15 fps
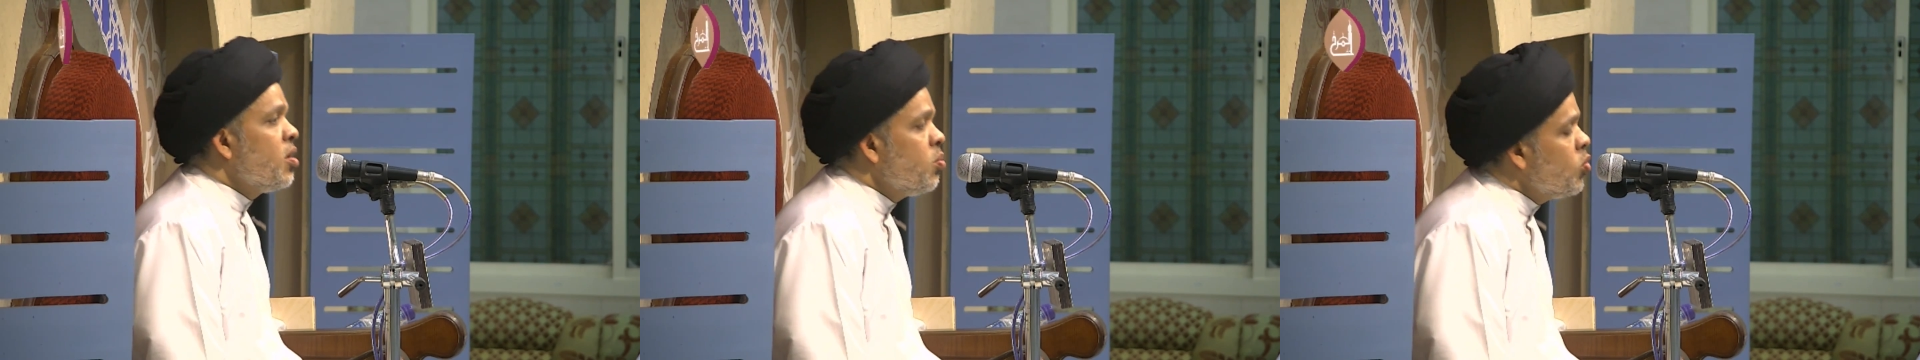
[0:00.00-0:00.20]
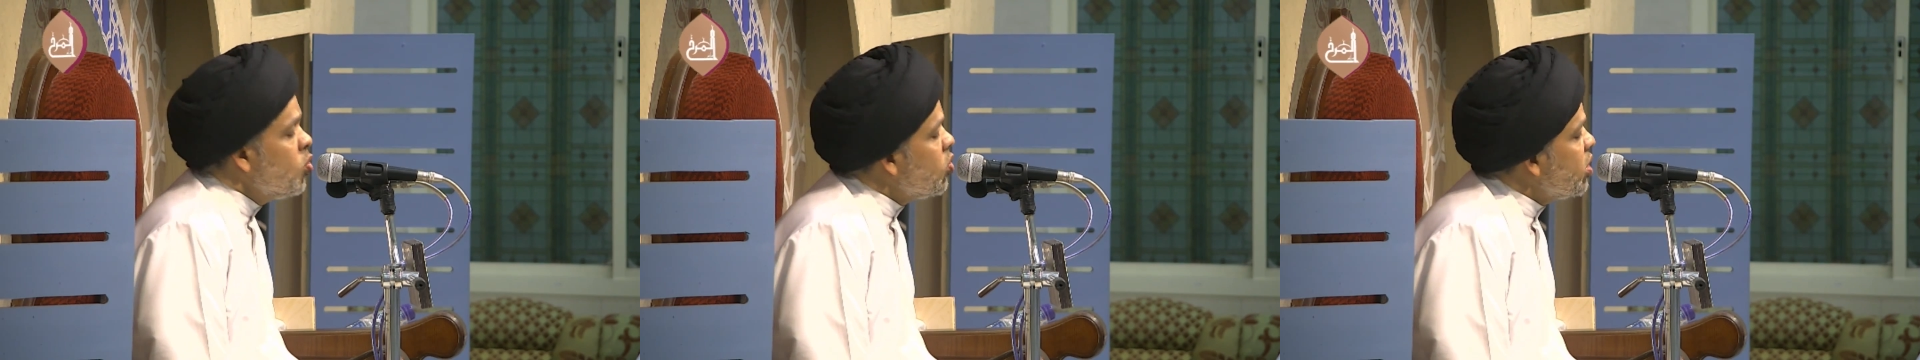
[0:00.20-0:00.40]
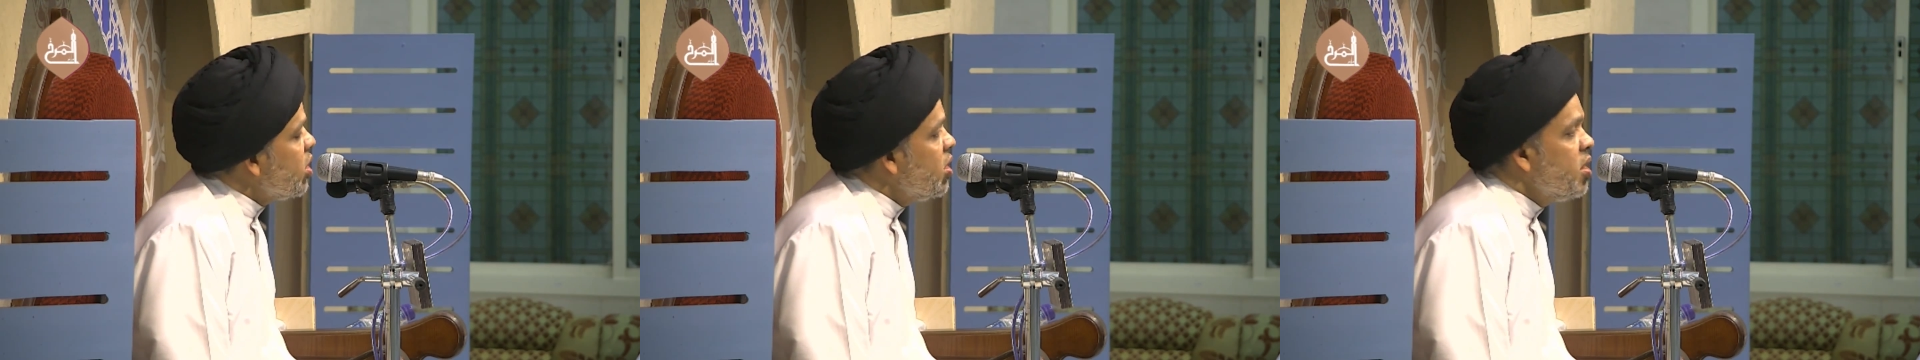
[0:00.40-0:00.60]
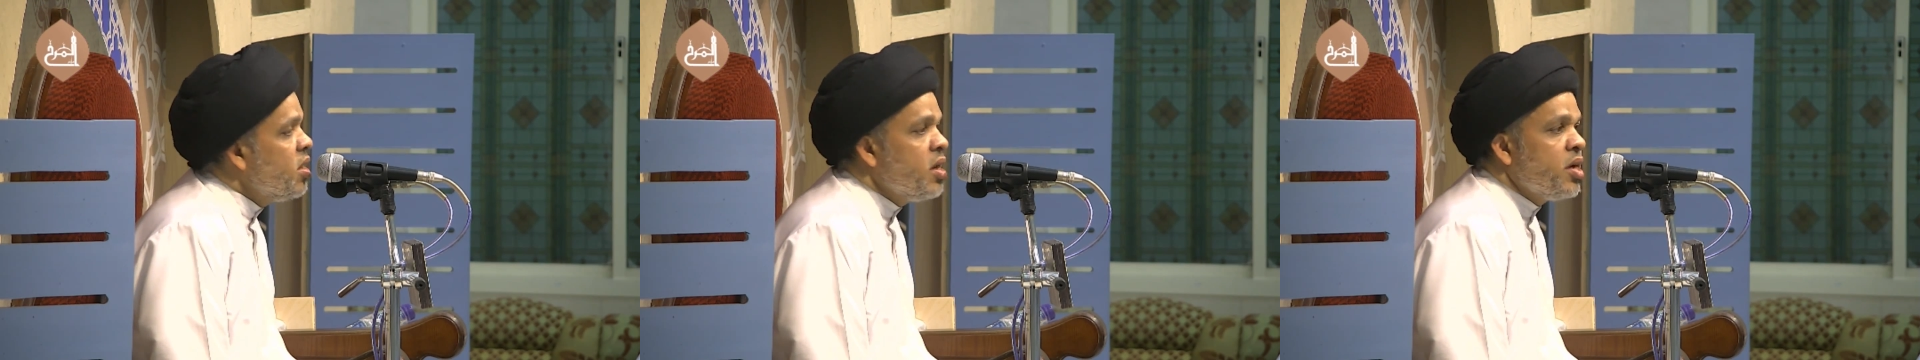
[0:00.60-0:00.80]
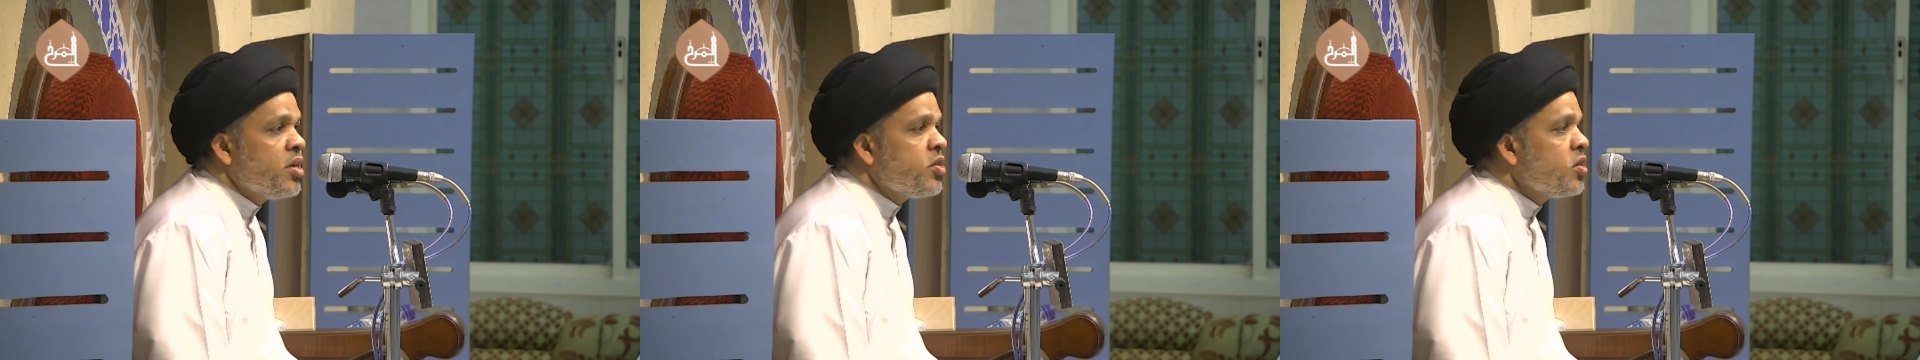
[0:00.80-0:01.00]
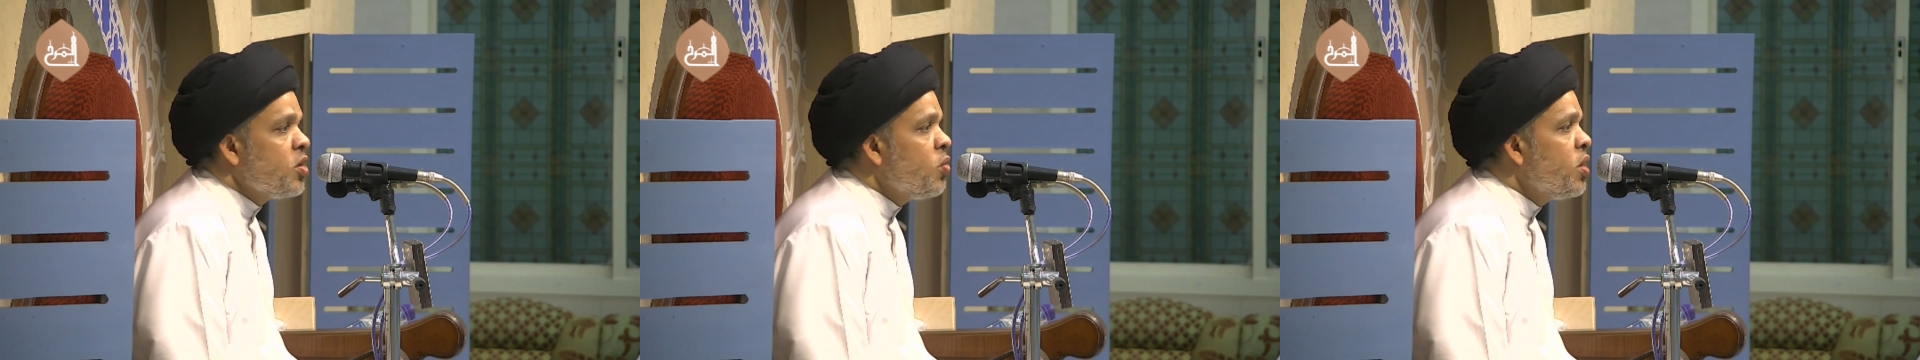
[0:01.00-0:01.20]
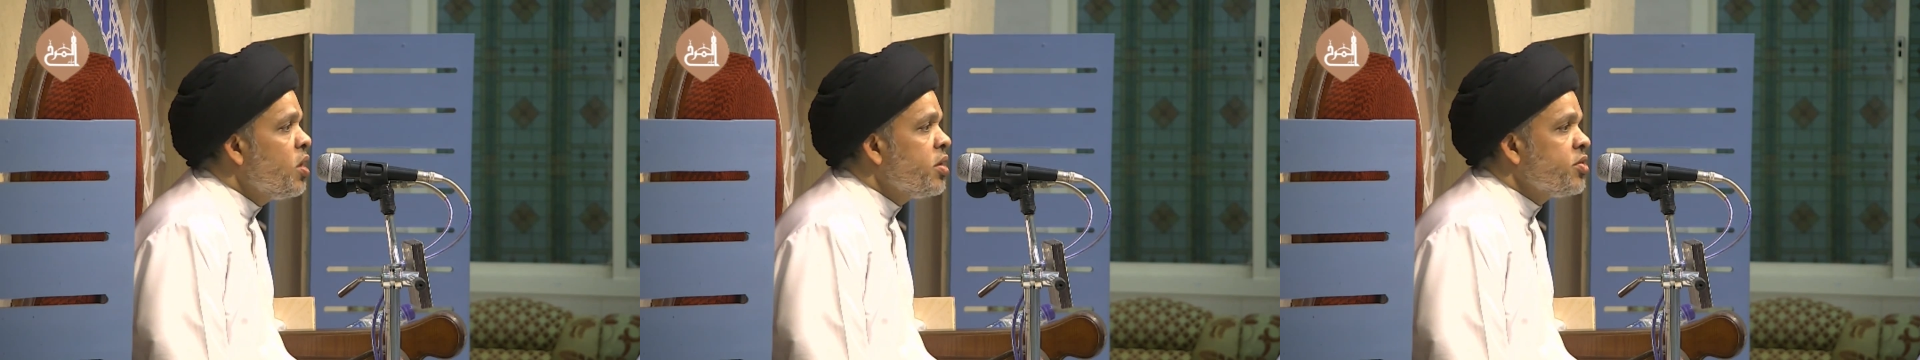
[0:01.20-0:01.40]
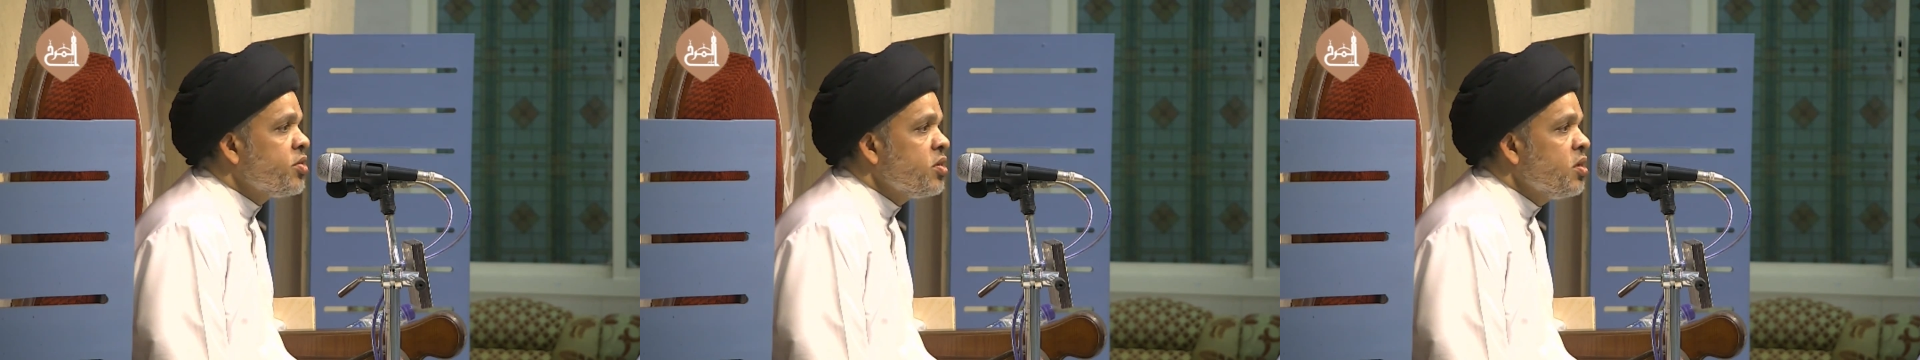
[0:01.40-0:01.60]
مو كل الناس
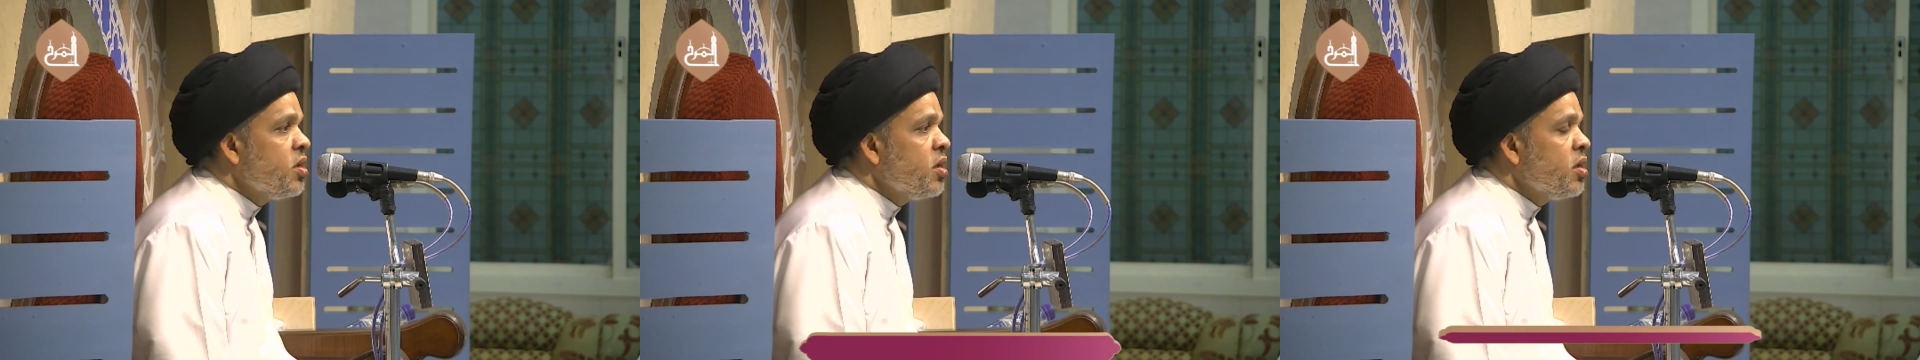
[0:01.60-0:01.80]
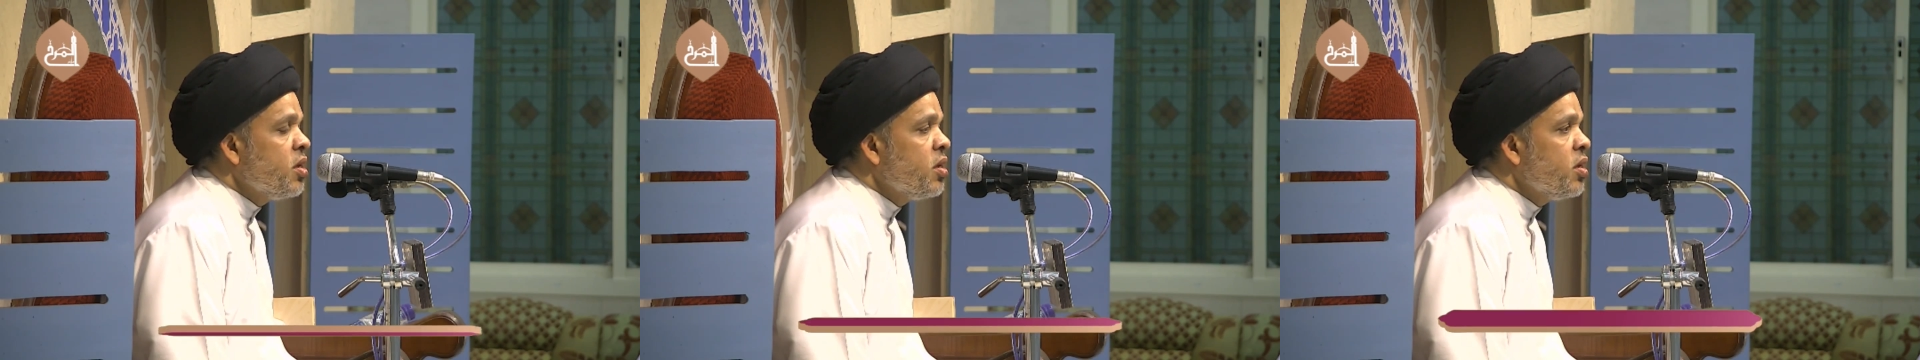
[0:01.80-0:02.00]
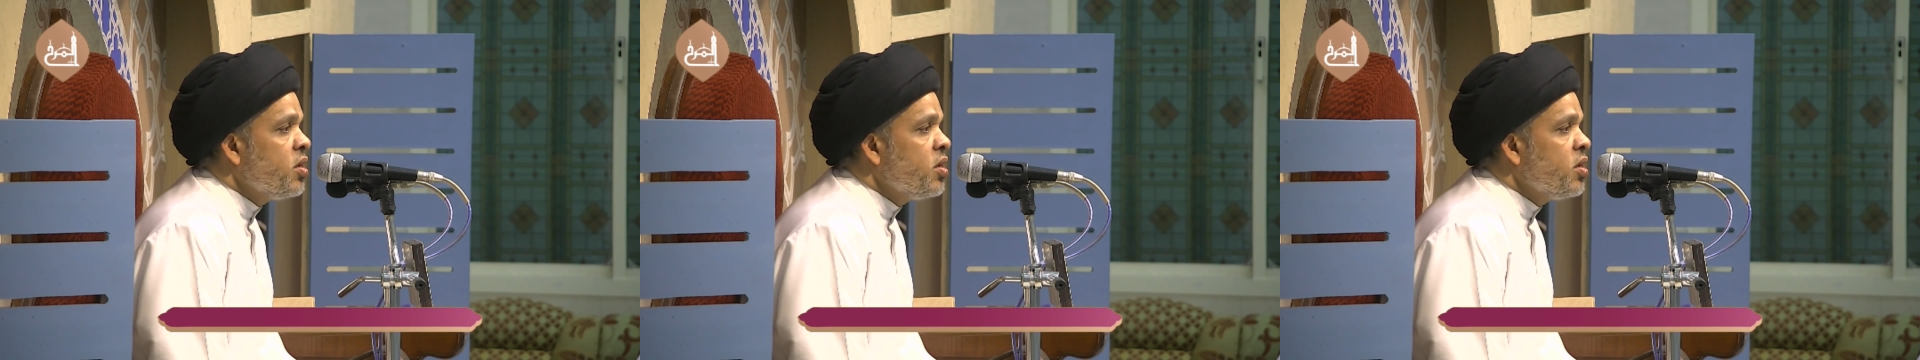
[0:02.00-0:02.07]
سواسيه